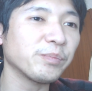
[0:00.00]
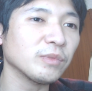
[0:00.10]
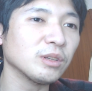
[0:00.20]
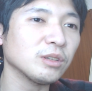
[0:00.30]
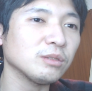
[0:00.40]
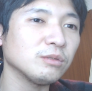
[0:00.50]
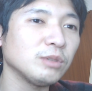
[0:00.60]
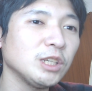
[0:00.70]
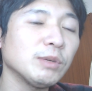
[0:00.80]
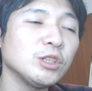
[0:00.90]

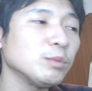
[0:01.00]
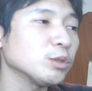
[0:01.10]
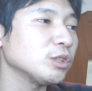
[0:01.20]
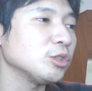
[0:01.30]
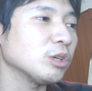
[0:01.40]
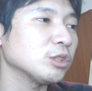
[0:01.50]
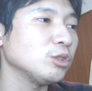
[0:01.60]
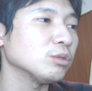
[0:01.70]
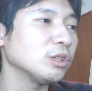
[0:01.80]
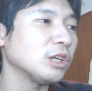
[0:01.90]
うーん、今、国本選か
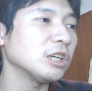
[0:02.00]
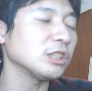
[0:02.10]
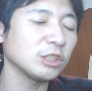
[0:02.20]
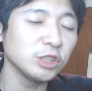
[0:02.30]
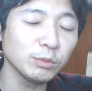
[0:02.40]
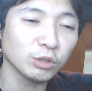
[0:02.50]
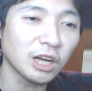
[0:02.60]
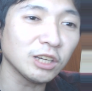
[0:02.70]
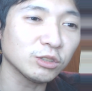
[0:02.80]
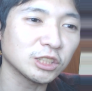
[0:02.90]
中国で、あ、違う、国本は
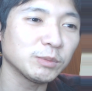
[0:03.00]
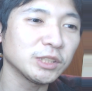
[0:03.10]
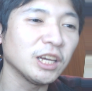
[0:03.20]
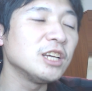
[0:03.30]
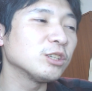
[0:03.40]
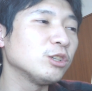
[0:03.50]
韓国か、すみません、